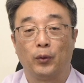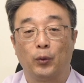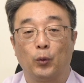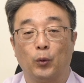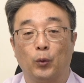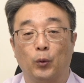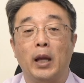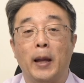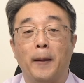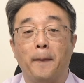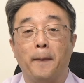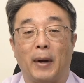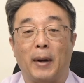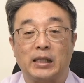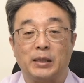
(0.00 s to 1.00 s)
또
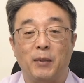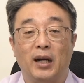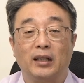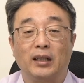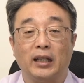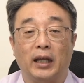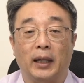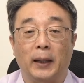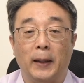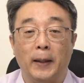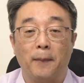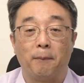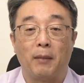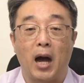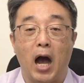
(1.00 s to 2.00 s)
마지막 때에
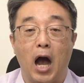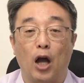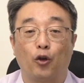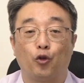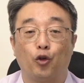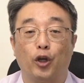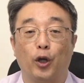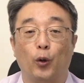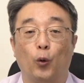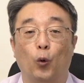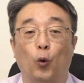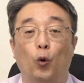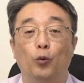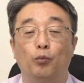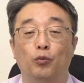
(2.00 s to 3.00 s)
마귀의
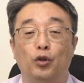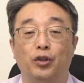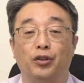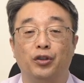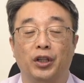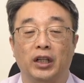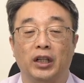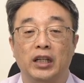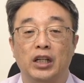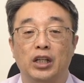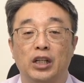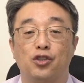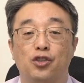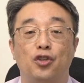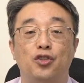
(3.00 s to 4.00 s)
온 무리들이
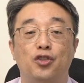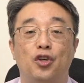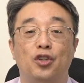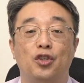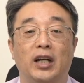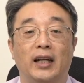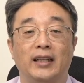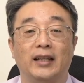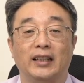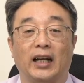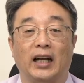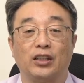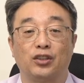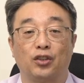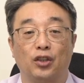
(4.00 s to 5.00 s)
천년간
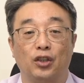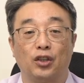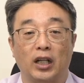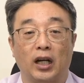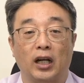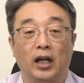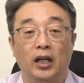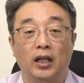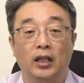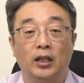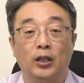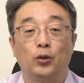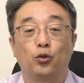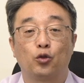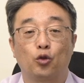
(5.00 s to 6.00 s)
갇혀있다가
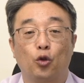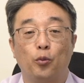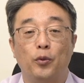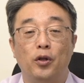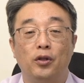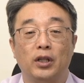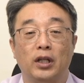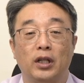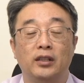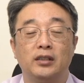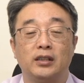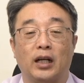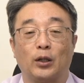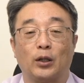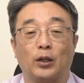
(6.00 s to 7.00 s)
소멸되는
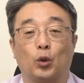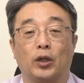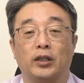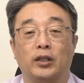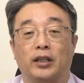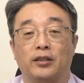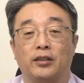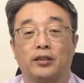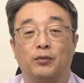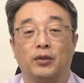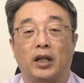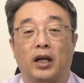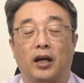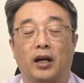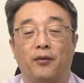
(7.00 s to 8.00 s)
장소가
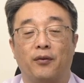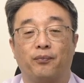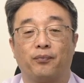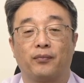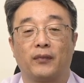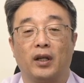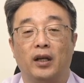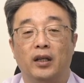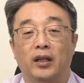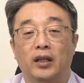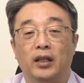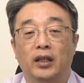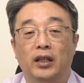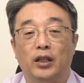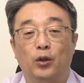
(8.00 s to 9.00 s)
되겠습니다.
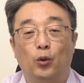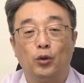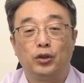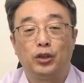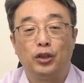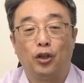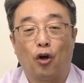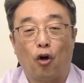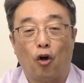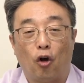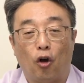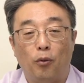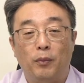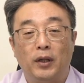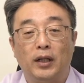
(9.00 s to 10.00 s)
이곳이
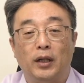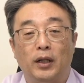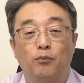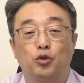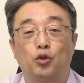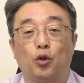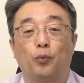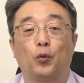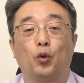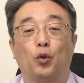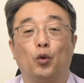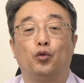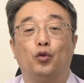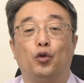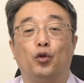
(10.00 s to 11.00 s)
얼마나 무섭고
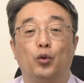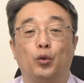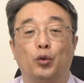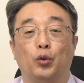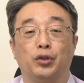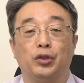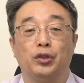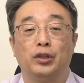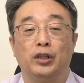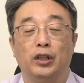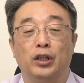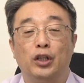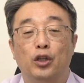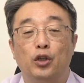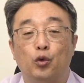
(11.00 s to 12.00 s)
두려운 곳인지
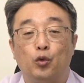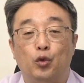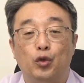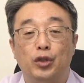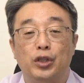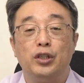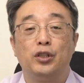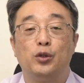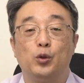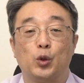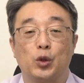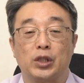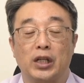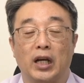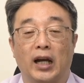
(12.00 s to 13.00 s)

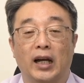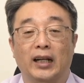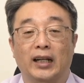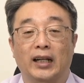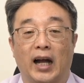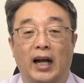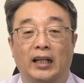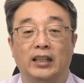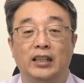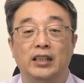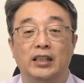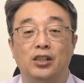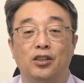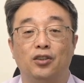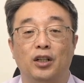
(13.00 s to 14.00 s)
귀신들조차 가기
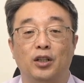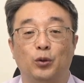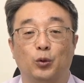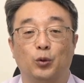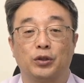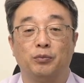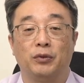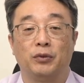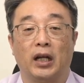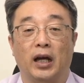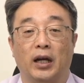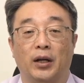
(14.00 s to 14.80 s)
싫어하는 곳입니다.